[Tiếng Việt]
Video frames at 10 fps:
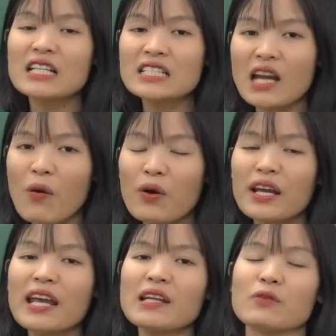sau
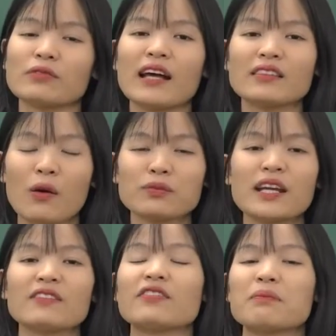khi chúng ta thống
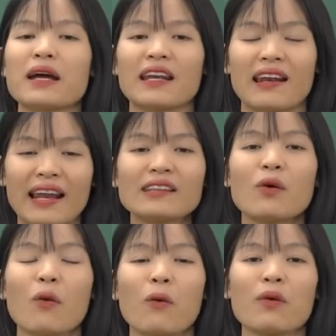nhất về mặt lãnh
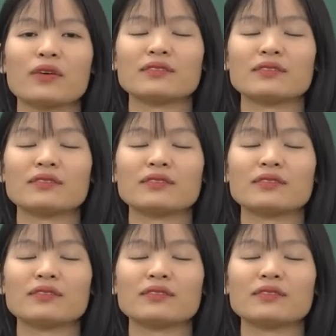thổ.